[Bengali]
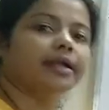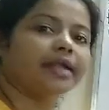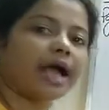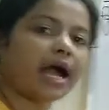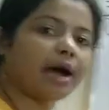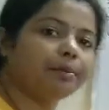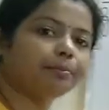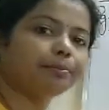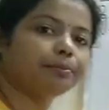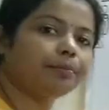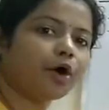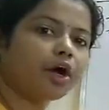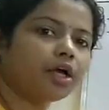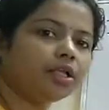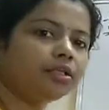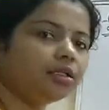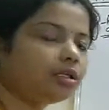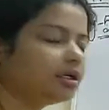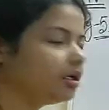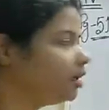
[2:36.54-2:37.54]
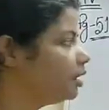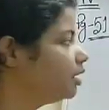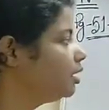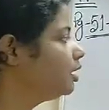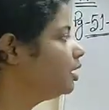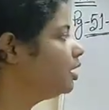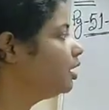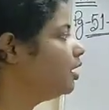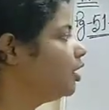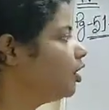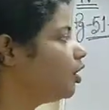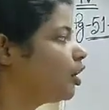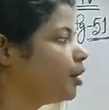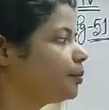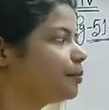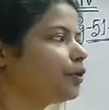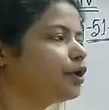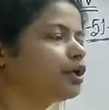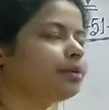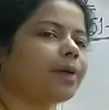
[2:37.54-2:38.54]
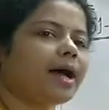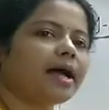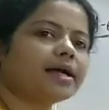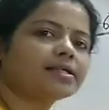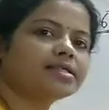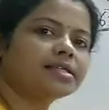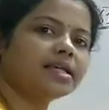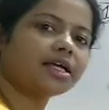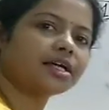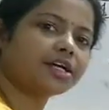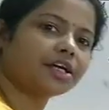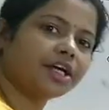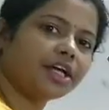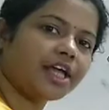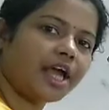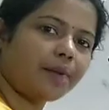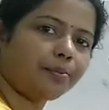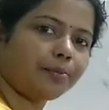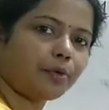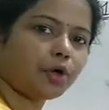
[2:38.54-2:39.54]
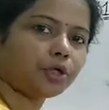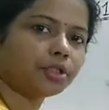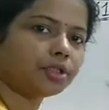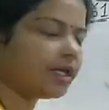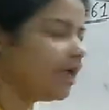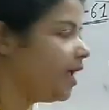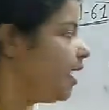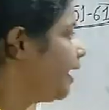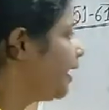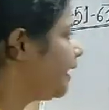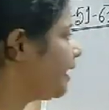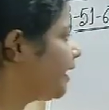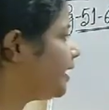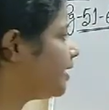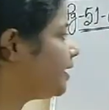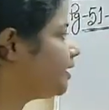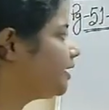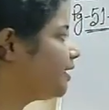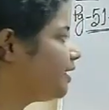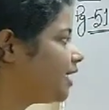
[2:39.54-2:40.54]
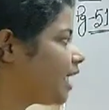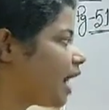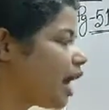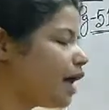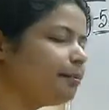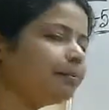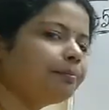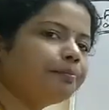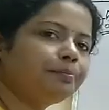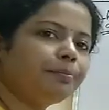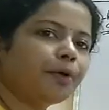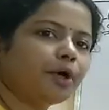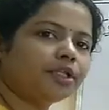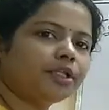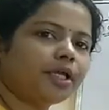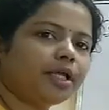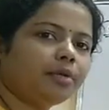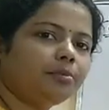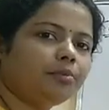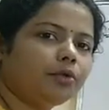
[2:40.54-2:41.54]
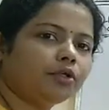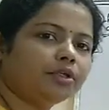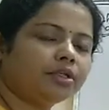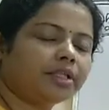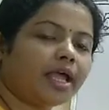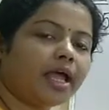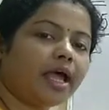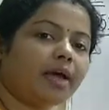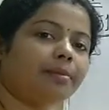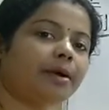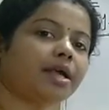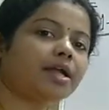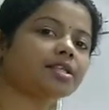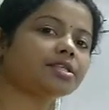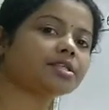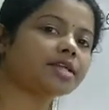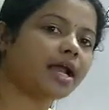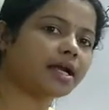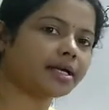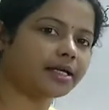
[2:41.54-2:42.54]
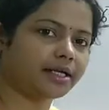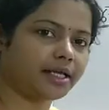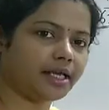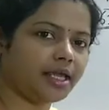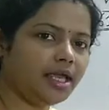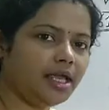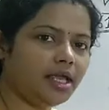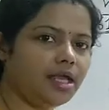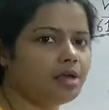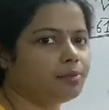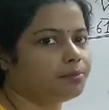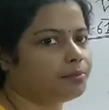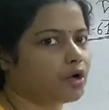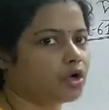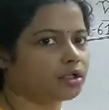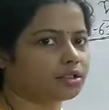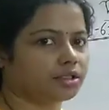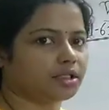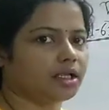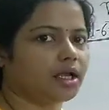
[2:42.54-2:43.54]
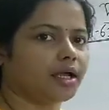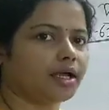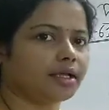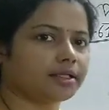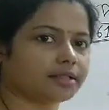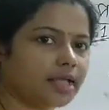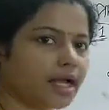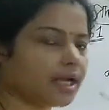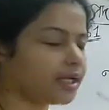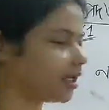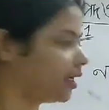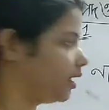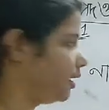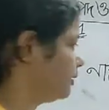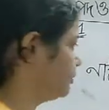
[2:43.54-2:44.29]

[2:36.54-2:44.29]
নামপদ অপর ভাগটি ক্রিয়াপদ এই নামপদের মধ্যে আবার চারটি পদ থাকে